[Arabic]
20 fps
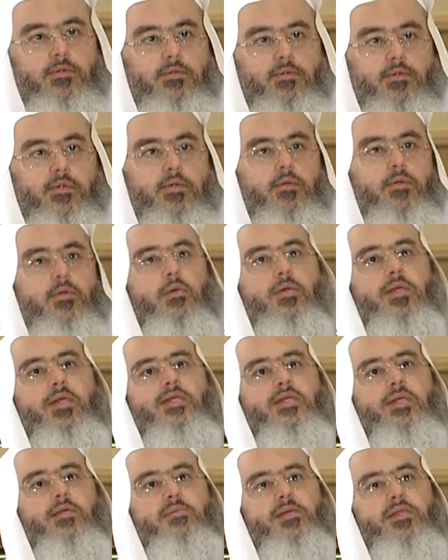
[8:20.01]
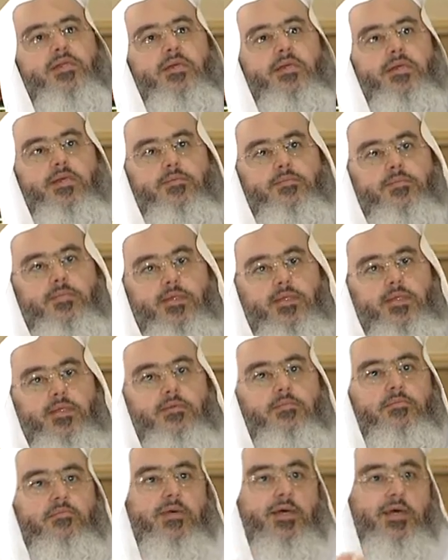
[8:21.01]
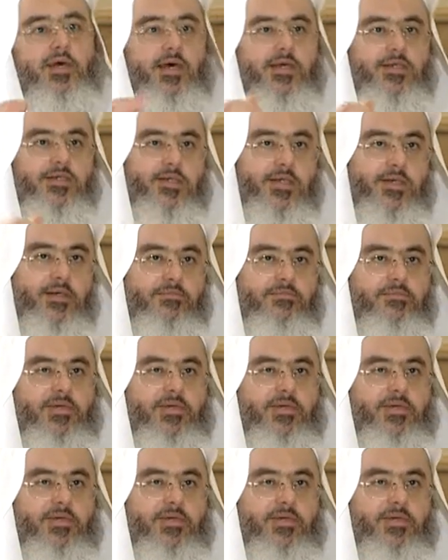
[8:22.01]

نزل مطر حمضي ما حصل